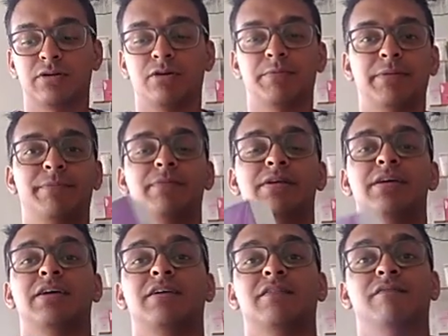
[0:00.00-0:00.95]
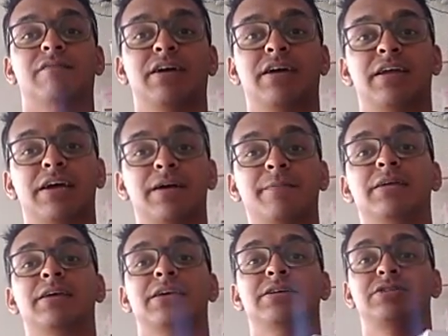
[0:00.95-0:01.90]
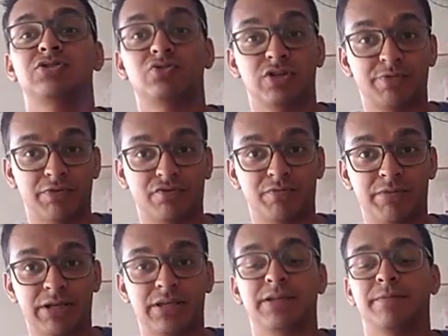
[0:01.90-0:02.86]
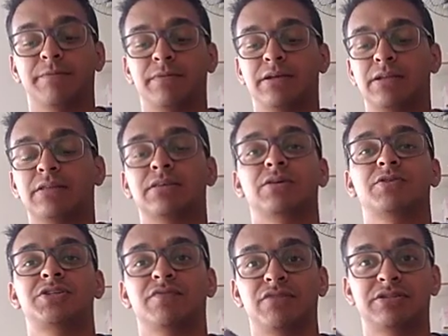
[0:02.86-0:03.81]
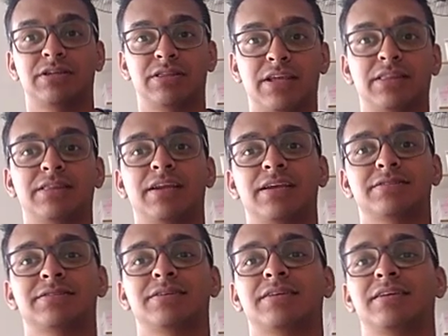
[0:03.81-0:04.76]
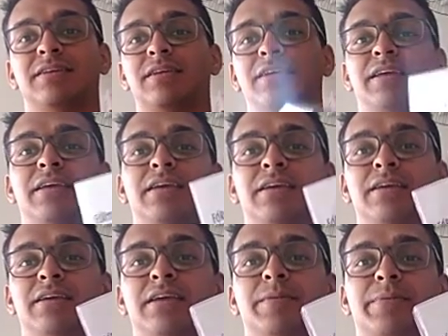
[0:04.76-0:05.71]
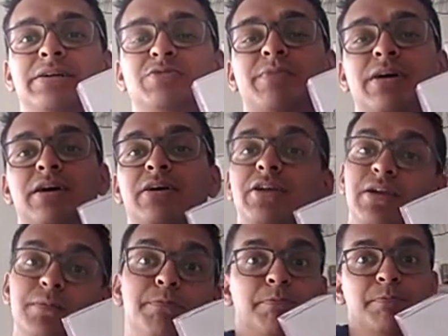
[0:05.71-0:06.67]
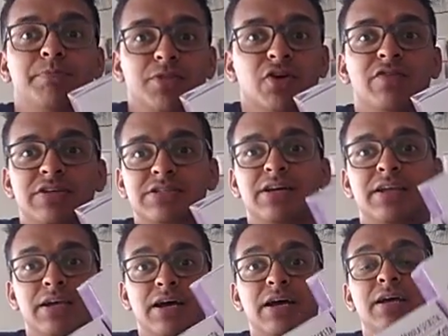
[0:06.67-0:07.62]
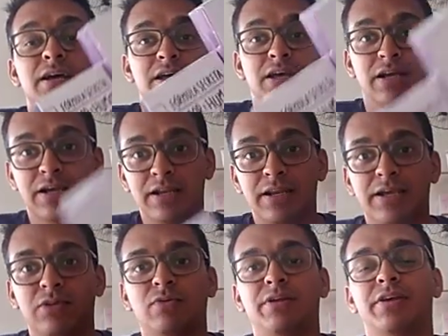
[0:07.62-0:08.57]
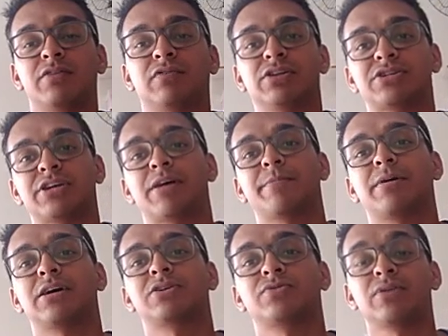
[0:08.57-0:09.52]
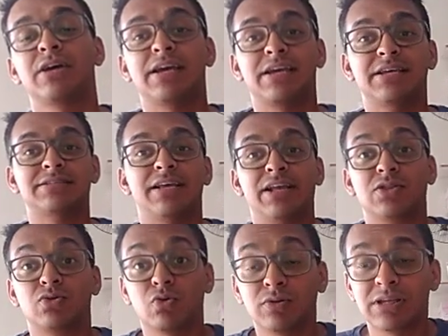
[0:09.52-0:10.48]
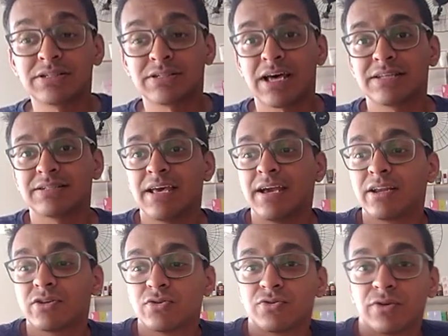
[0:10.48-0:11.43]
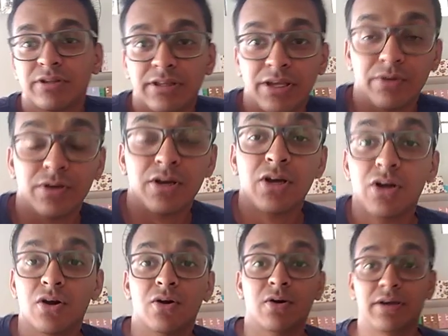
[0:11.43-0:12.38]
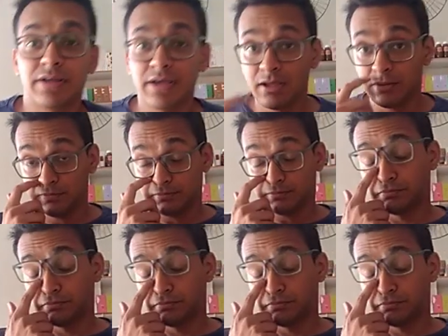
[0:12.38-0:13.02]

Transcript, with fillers: Opa, vai ganhar esses dois perfumes aqui. Então, se você tem interesse em participar e talvez ganhar, clica no link que eu vou deixar aí abaixo e segue todas as regras do sorteio, ok?